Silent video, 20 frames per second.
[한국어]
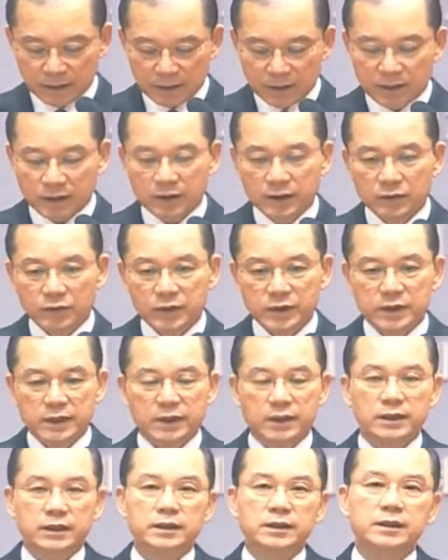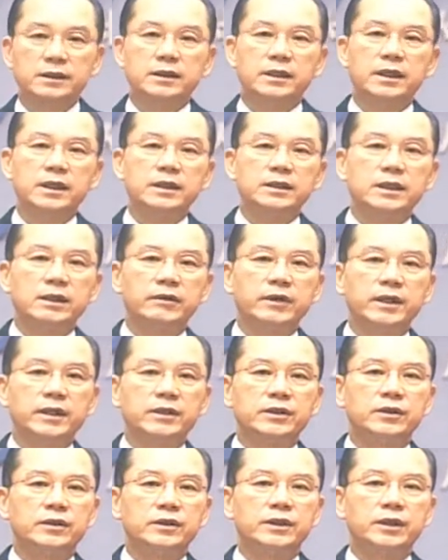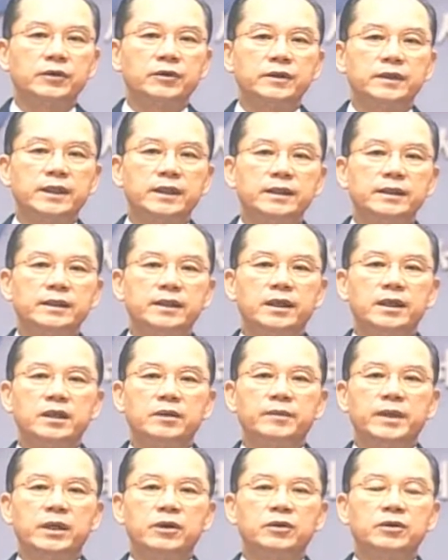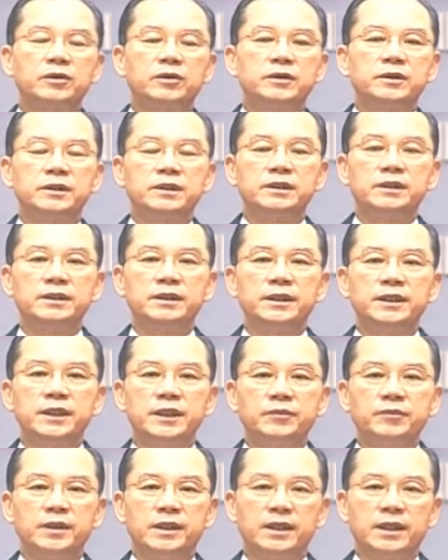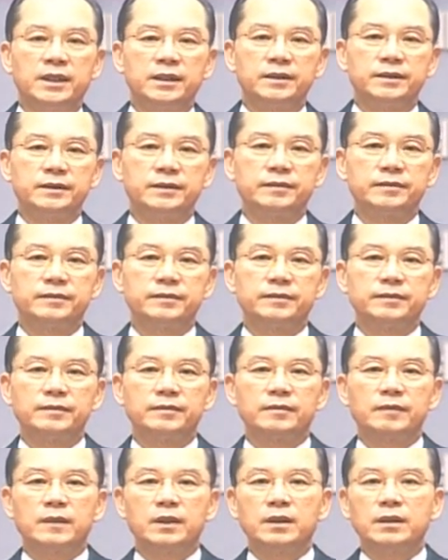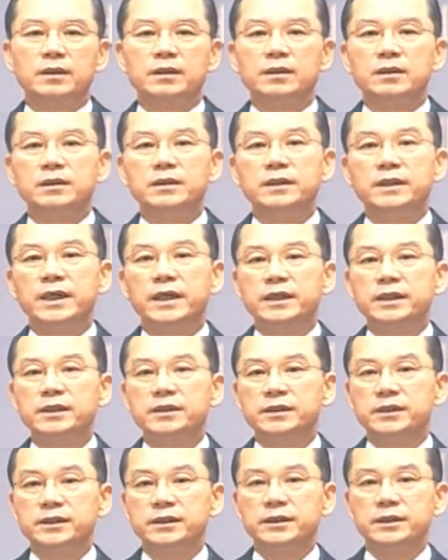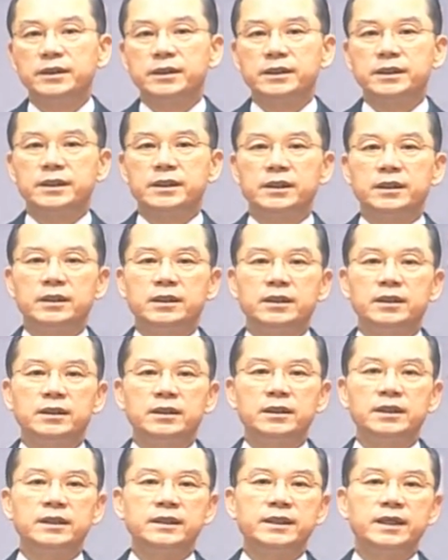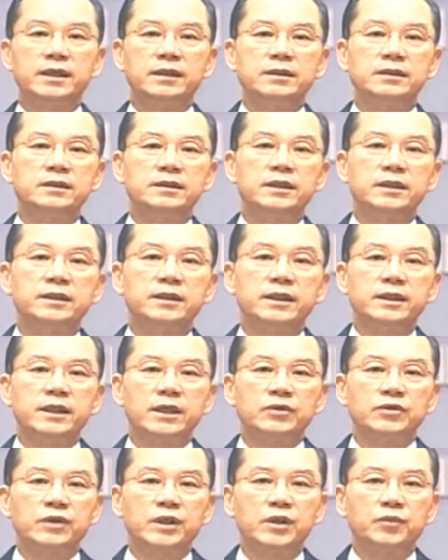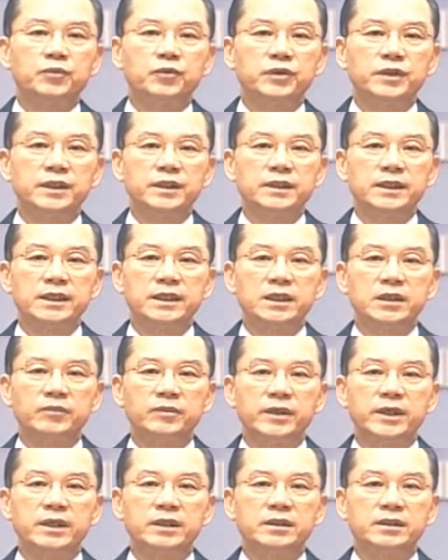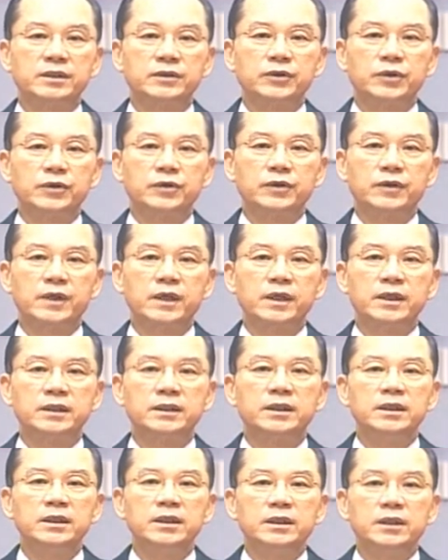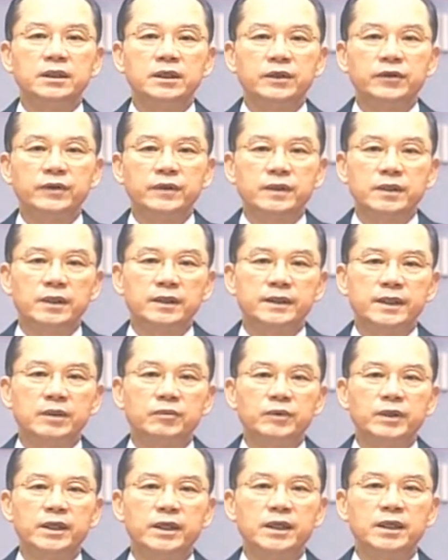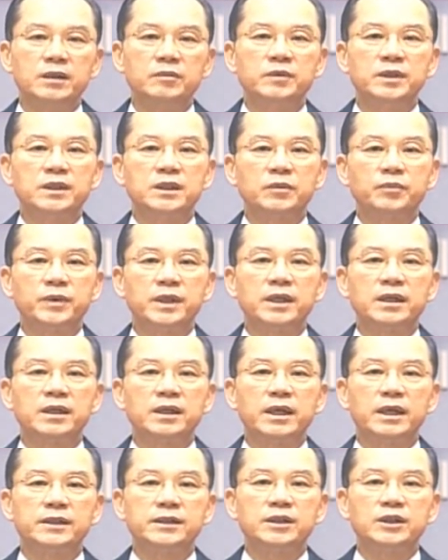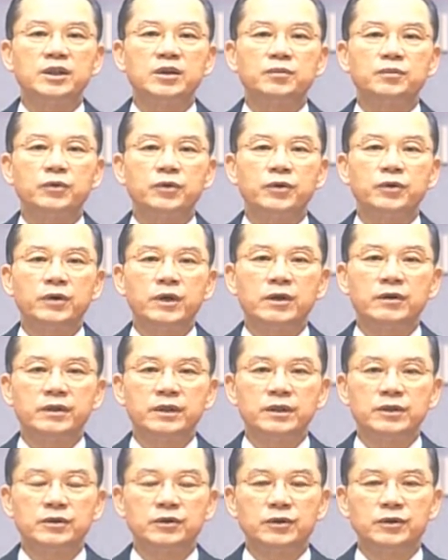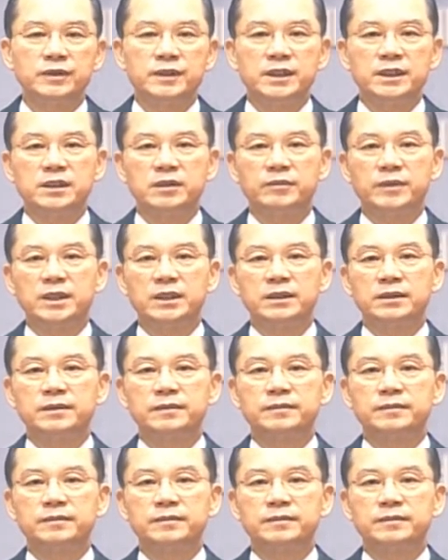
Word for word: 이런 원칙은 신앙생활에서도 적용되는데 바로 의인입니다. 신앙의 의인 역시 일단 절대 다수의 불신자들에 비해 극소수라는 희귀성 때문에 이미 특별한 가치를 보유하고 있는 존재지만